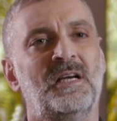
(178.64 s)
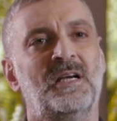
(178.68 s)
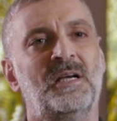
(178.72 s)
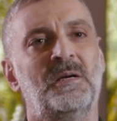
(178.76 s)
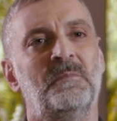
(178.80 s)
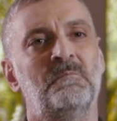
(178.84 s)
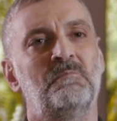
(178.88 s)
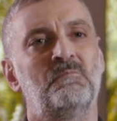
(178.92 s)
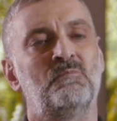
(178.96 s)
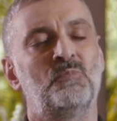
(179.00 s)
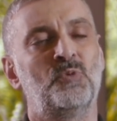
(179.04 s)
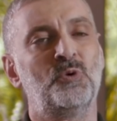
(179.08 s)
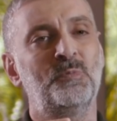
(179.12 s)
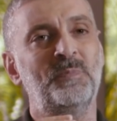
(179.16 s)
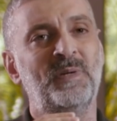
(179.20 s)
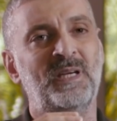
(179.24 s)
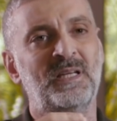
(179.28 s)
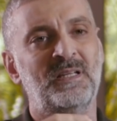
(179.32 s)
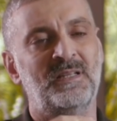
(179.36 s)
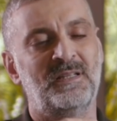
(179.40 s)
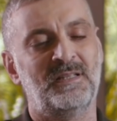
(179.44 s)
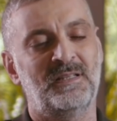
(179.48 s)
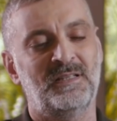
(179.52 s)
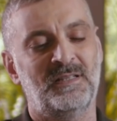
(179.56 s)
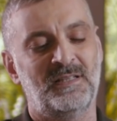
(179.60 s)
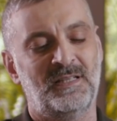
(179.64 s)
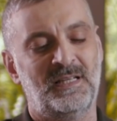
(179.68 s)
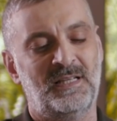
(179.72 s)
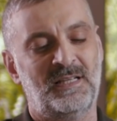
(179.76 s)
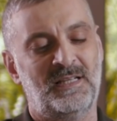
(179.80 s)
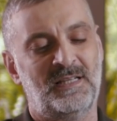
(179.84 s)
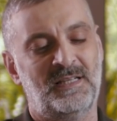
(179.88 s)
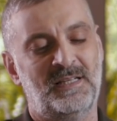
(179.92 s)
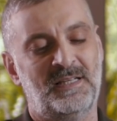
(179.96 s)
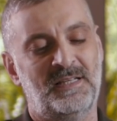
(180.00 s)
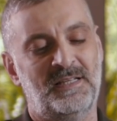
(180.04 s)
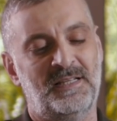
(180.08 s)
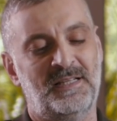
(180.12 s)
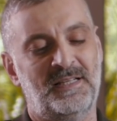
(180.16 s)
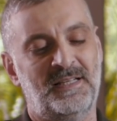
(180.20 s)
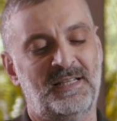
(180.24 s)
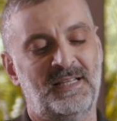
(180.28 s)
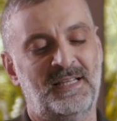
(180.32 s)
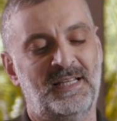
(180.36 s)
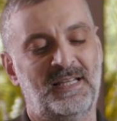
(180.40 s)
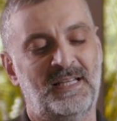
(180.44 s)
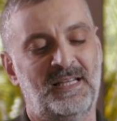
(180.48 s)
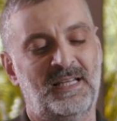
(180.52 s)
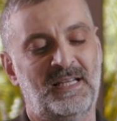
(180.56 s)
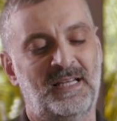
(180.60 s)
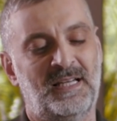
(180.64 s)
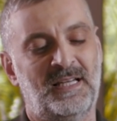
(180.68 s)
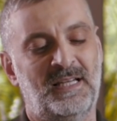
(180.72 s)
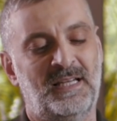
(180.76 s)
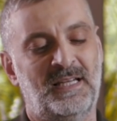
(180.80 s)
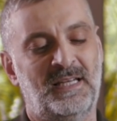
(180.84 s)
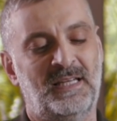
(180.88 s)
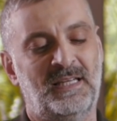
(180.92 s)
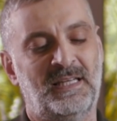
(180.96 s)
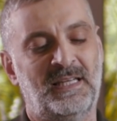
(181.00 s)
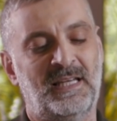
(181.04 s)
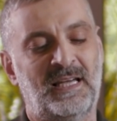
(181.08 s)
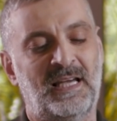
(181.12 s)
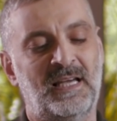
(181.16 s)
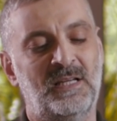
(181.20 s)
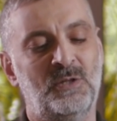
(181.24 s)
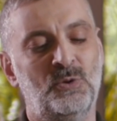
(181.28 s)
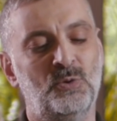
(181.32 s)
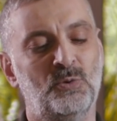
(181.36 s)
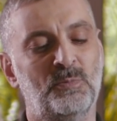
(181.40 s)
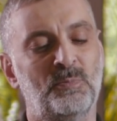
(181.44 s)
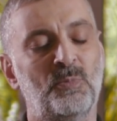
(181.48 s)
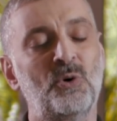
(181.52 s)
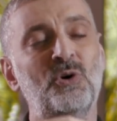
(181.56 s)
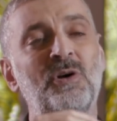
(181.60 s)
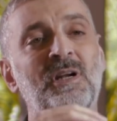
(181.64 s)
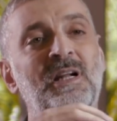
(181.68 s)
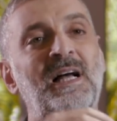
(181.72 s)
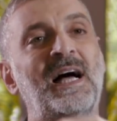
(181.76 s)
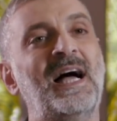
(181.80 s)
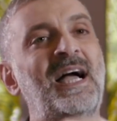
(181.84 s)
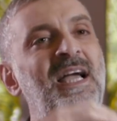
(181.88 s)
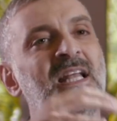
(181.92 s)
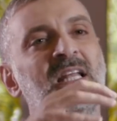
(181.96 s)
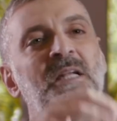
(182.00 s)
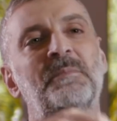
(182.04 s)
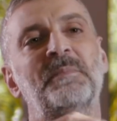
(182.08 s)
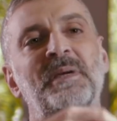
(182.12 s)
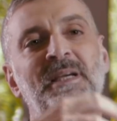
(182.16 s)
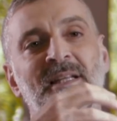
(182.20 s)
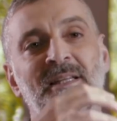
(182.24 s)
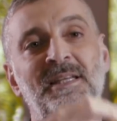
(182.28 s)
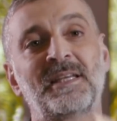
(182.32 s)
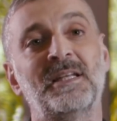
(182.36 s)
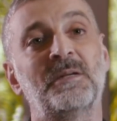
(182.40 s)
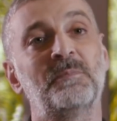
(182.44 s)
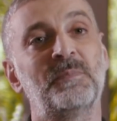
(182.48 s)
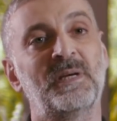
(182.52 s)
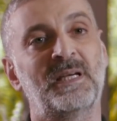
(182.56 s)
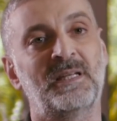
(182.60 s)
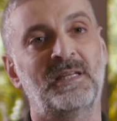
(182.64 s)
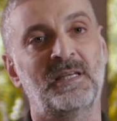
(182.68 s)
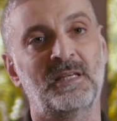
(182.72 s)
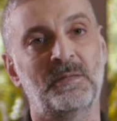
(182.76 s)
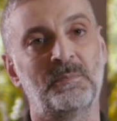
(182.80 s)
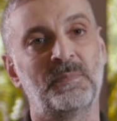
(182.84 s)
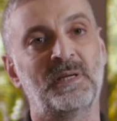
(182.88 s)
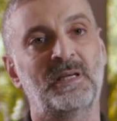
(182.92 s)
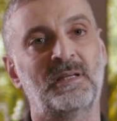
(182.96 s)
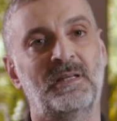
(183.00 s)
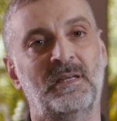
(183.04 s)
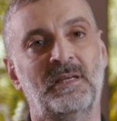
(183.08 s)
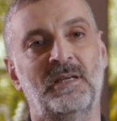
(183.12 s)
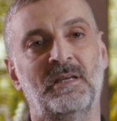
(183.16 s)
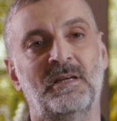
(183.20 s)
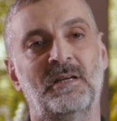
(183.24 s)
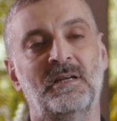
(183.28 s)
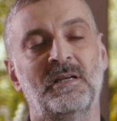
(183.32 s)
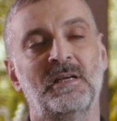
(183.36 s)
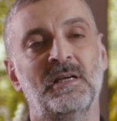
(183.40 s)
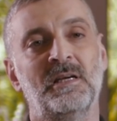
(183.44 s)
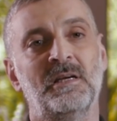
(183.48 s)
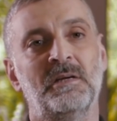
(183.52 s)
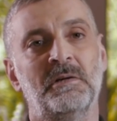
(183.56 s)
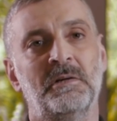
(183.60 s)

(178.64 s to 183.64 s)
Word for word: آه، ممكن آه، يخلوا بكره احلى بكتير بكتير بكتير